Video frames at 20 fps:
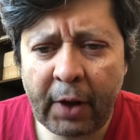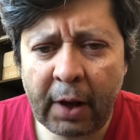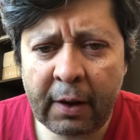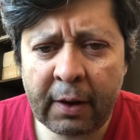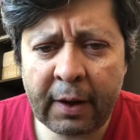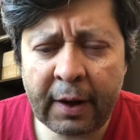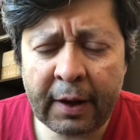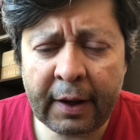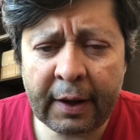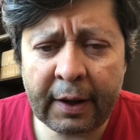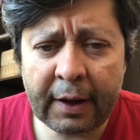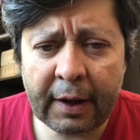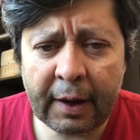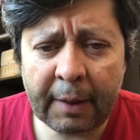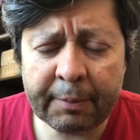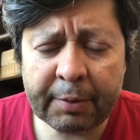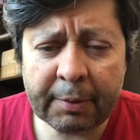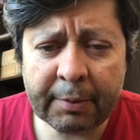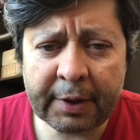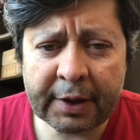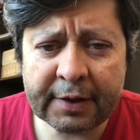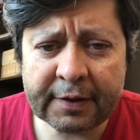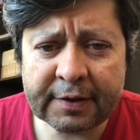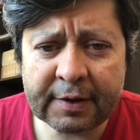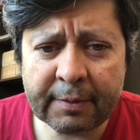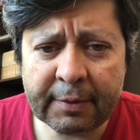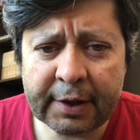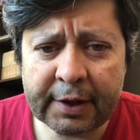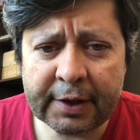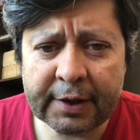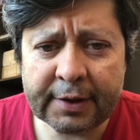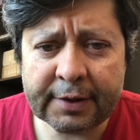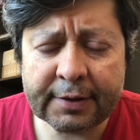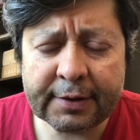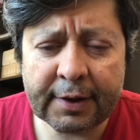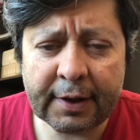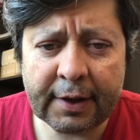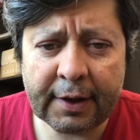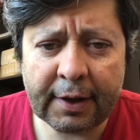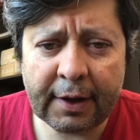É, a primeira
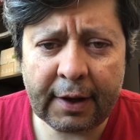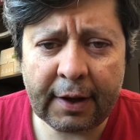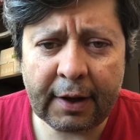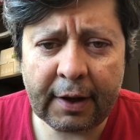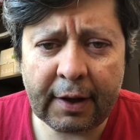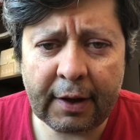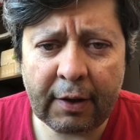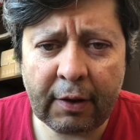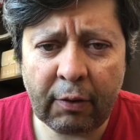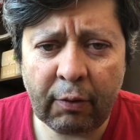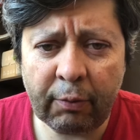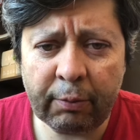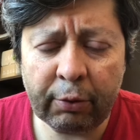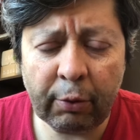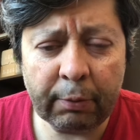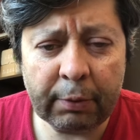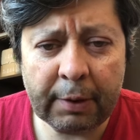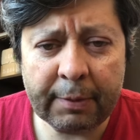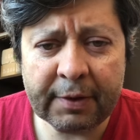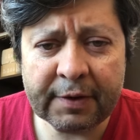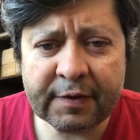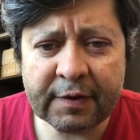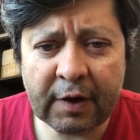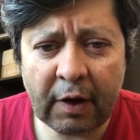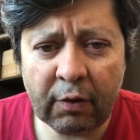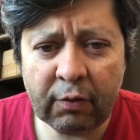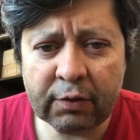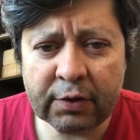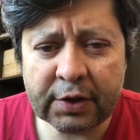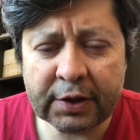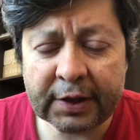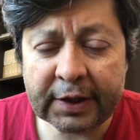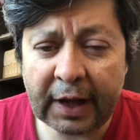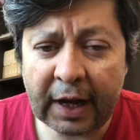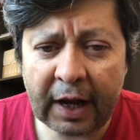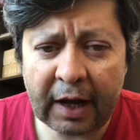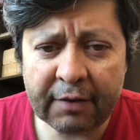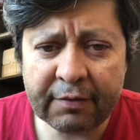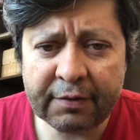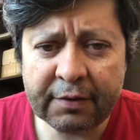semelhança é um problema de saúde
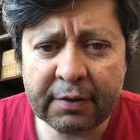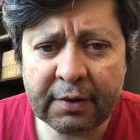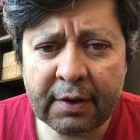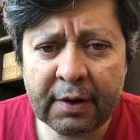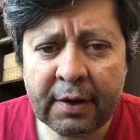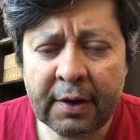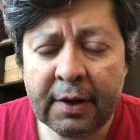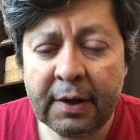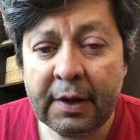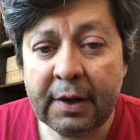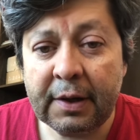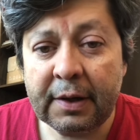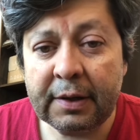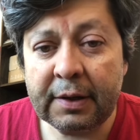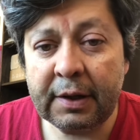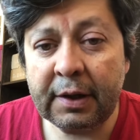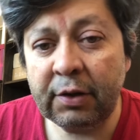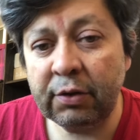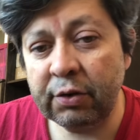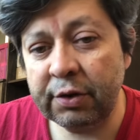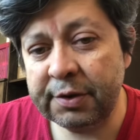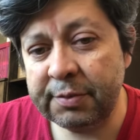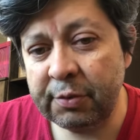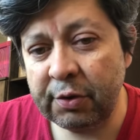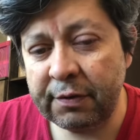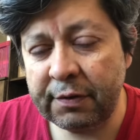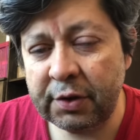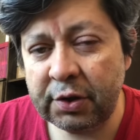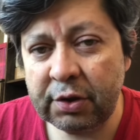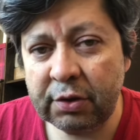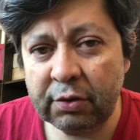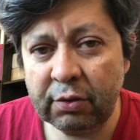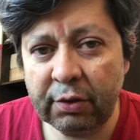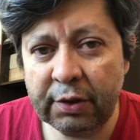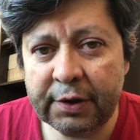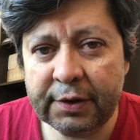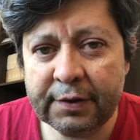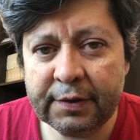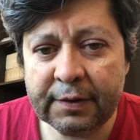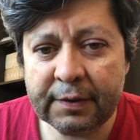grave. Em
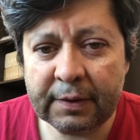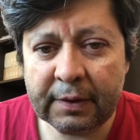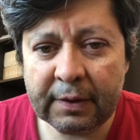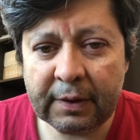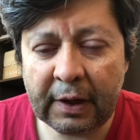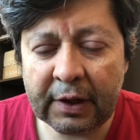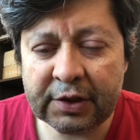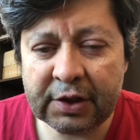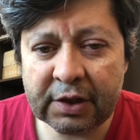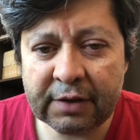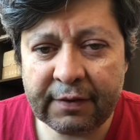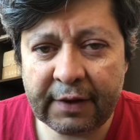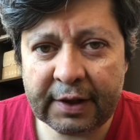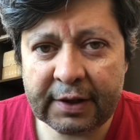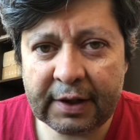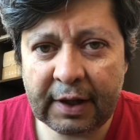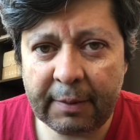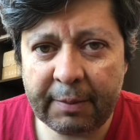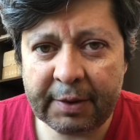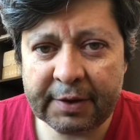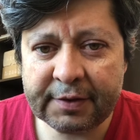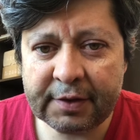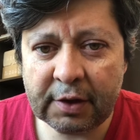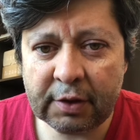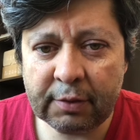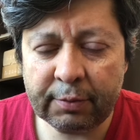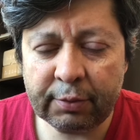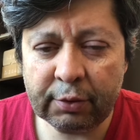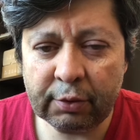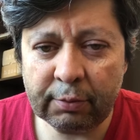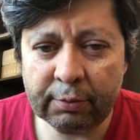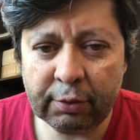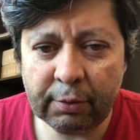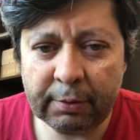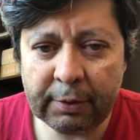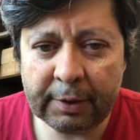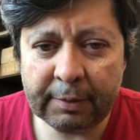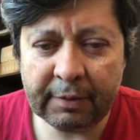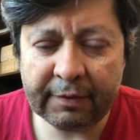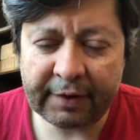2022 a gente vai estar tá passando por um
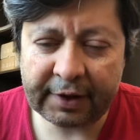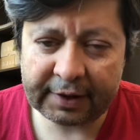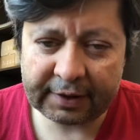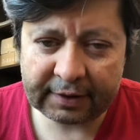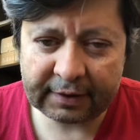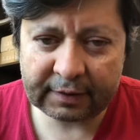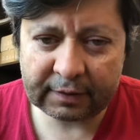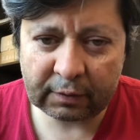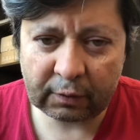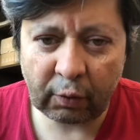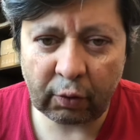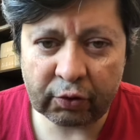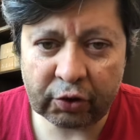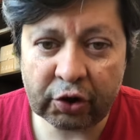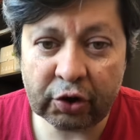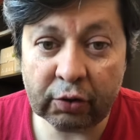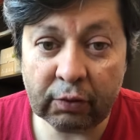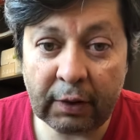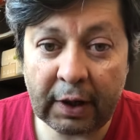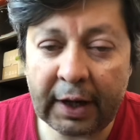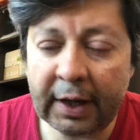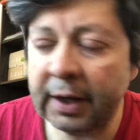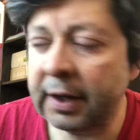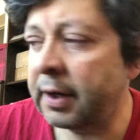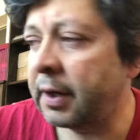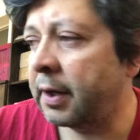problema, vai continuar